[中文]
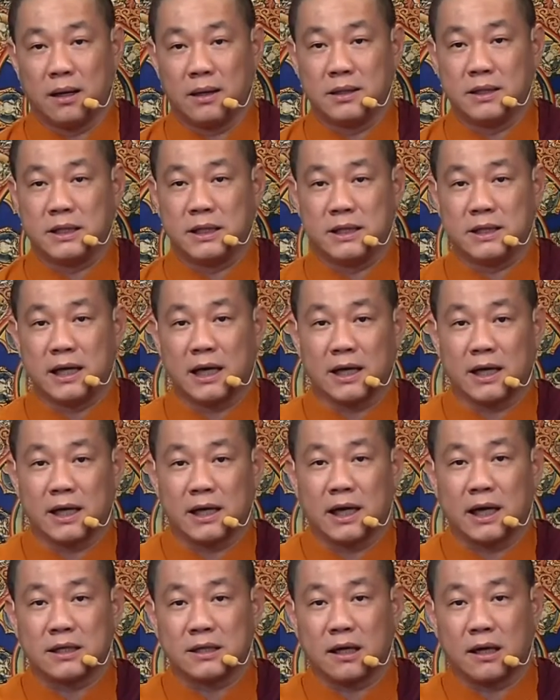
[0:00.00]
席杖也
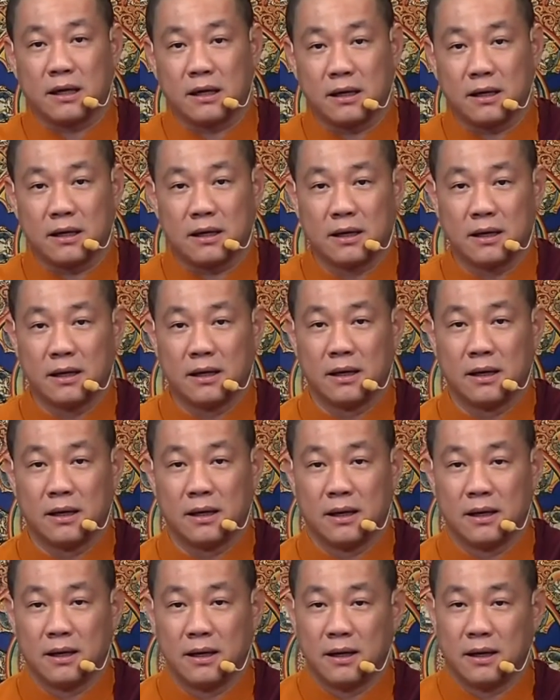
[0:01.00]
拿着好了，
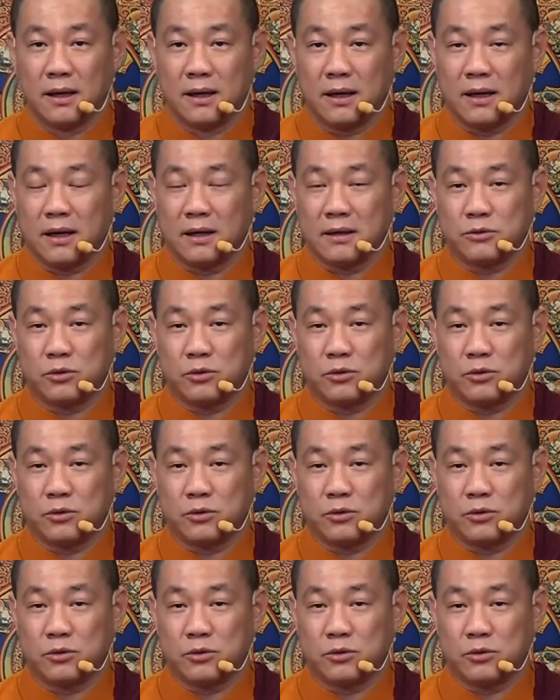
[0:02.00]
好